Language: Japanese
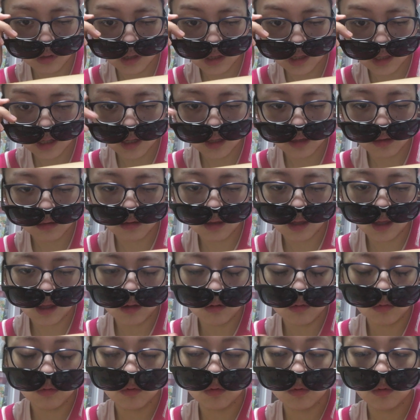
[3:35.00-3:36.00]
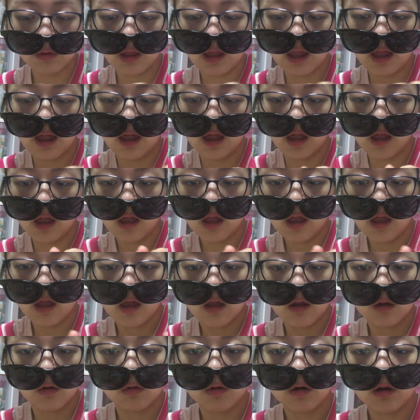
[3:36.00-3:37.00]
になっているので、
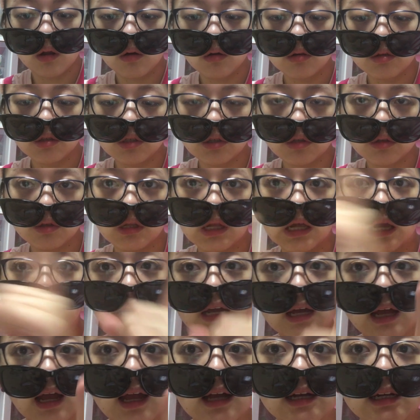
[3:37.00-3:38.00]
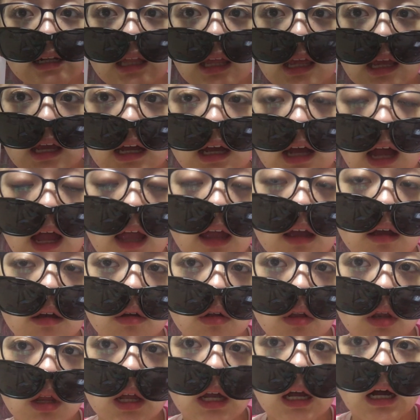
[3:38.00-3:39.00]
これを週に1回か2回
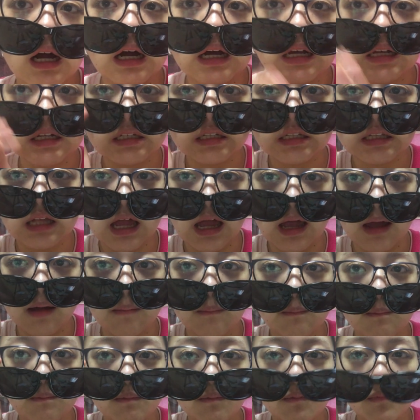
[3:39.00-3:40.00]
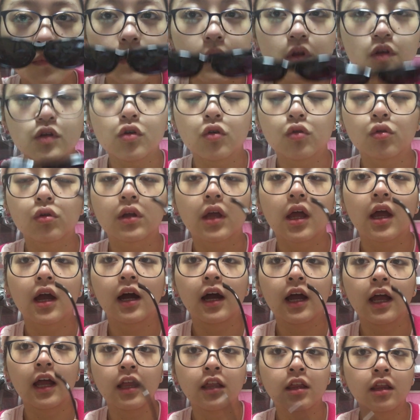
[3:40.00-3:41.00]
繰り返してちょっと毛
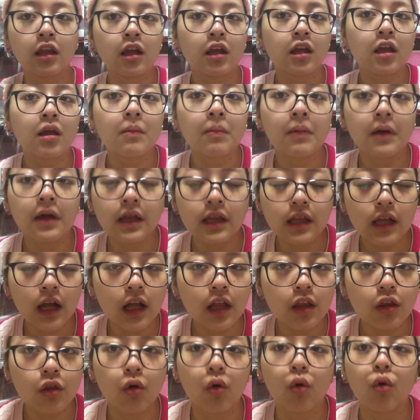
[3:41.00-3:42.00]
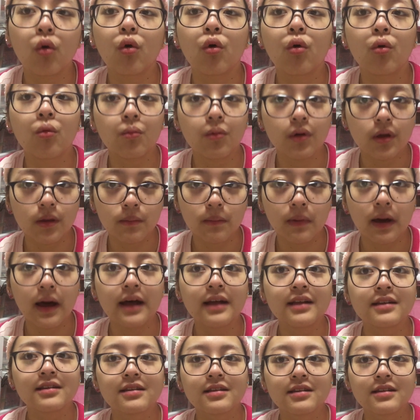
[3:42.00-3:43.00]
が減っていけばいいなと思い
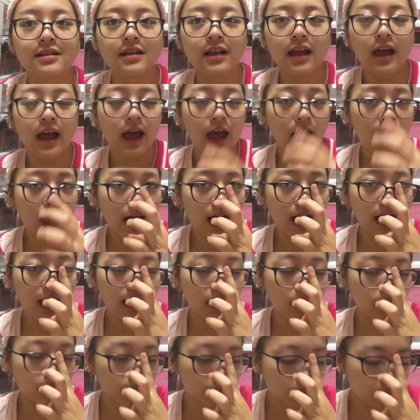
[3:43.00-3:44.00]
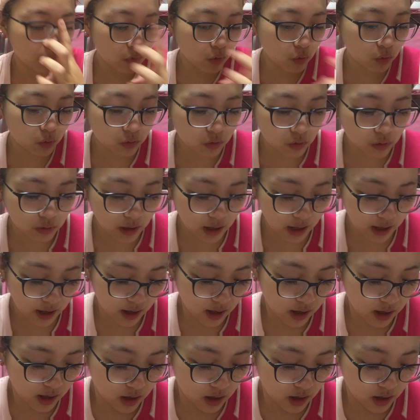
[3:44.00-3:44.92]
ます。はい、ということで